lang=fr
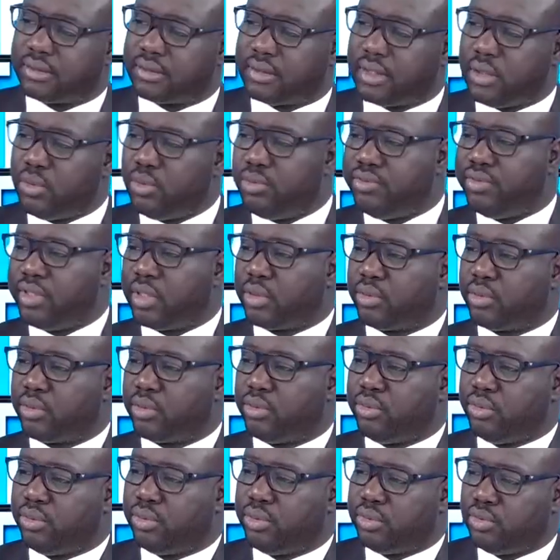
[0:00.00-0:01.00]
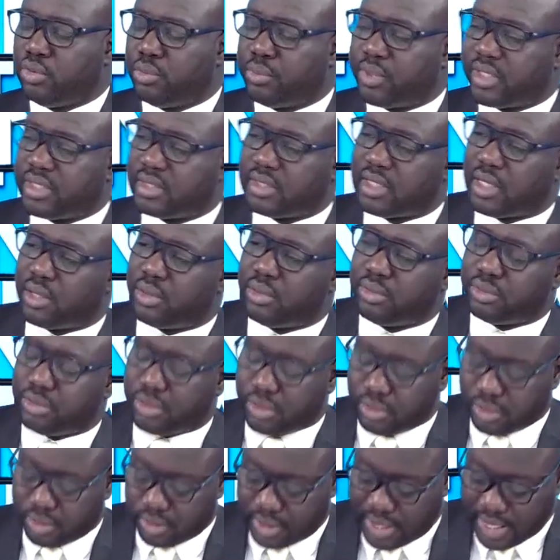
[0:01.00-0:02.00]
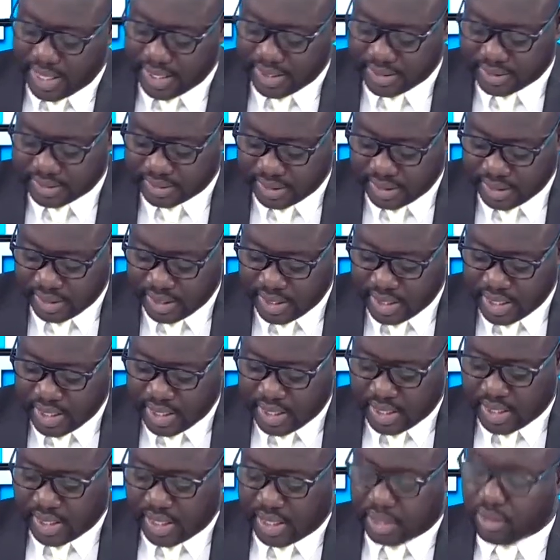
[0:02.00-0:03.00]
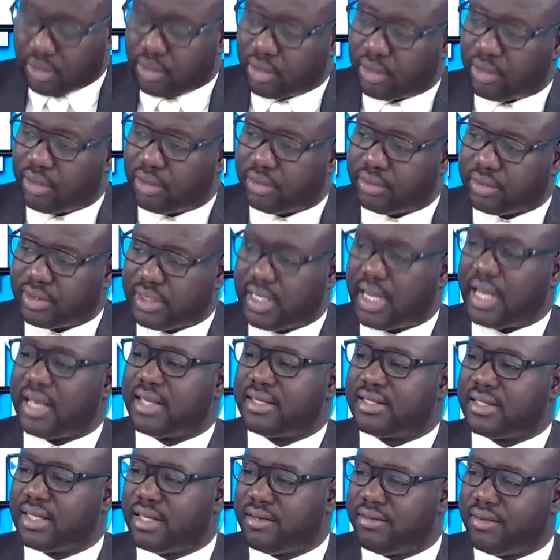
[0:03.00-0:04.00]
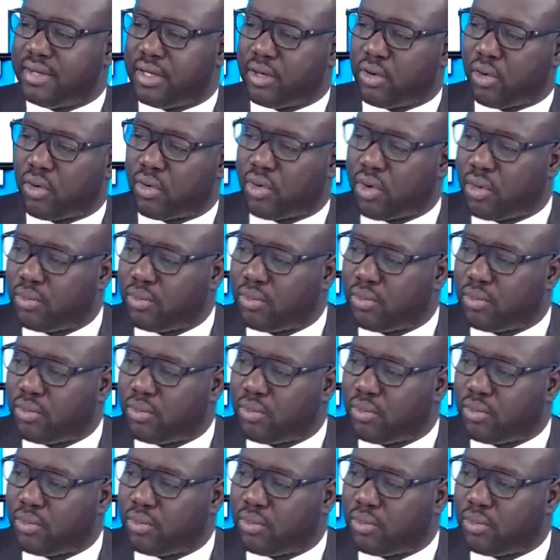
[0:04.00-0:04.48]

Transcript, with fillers: et le vécu du président élu de l'ALT. Alors, il a un CV long comme